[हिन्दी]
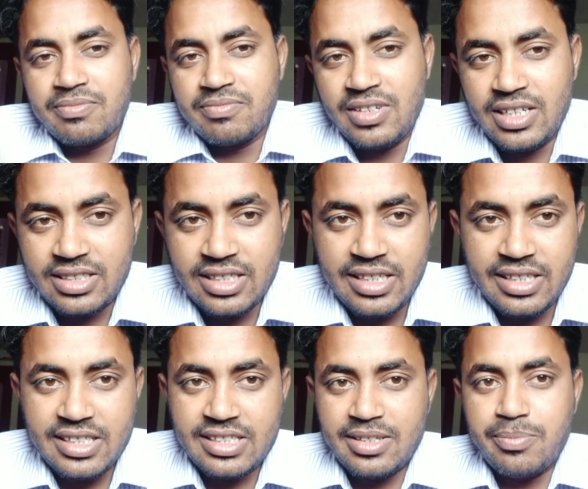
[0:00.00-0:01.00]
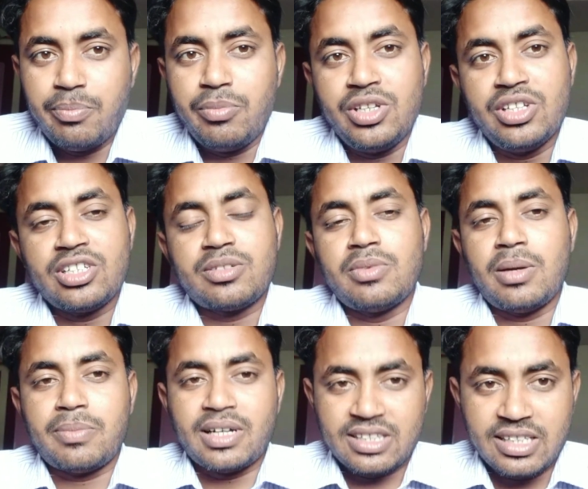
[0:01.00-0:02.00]
एक तरीके से बिजनेस
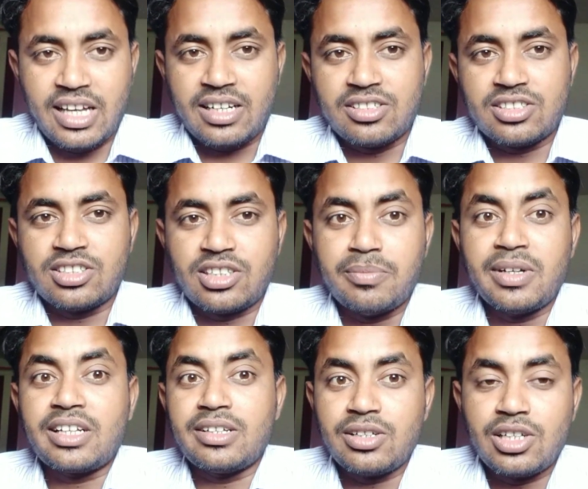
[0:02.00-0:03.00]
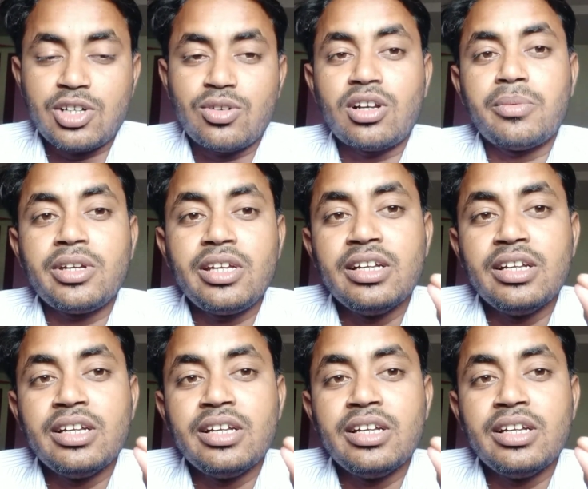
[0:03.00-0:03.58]
व्यापार तैयार कर सके मैं केवल अभी